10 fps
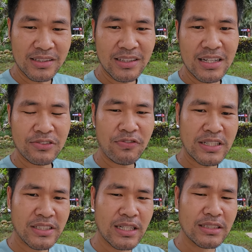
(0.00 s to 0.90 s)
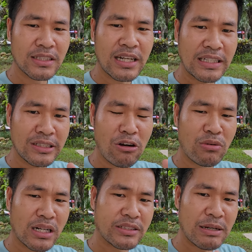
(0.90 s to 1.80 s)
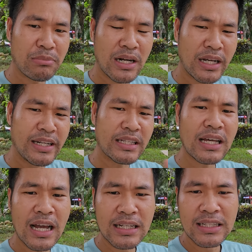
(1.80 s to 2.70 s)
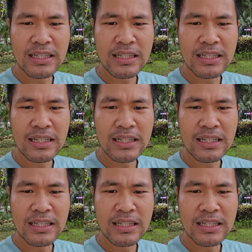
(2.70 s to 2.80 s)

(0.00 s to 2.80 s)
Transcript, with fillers: Tức là phát triển những cánh đồng hàng trăm hàng nghìn hecta